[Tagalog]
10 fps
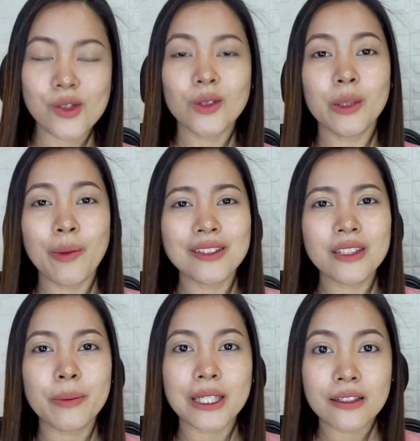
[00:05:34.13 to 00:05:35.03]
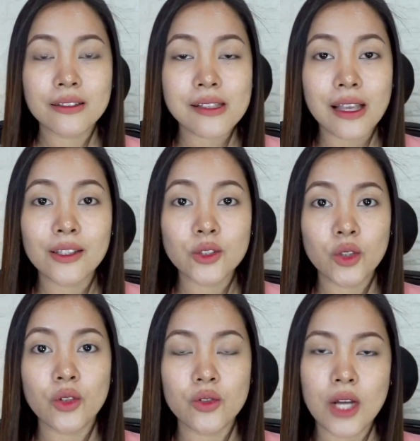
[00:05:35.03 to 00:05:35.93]
So, depende pa rin sa
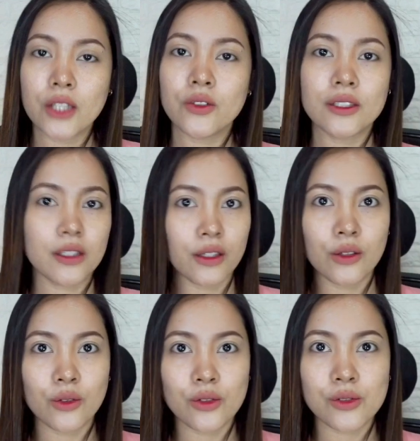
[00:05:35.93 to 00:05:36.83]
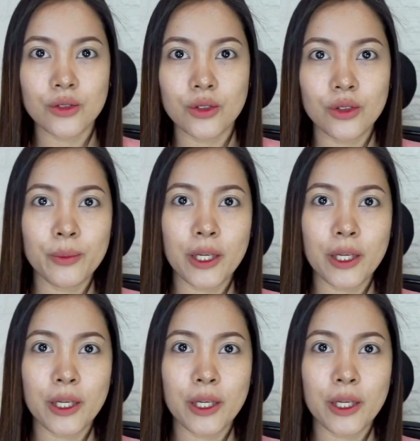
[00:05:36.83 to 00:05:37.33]
inyo kung gano'ng ka-dark yung gusto nyo.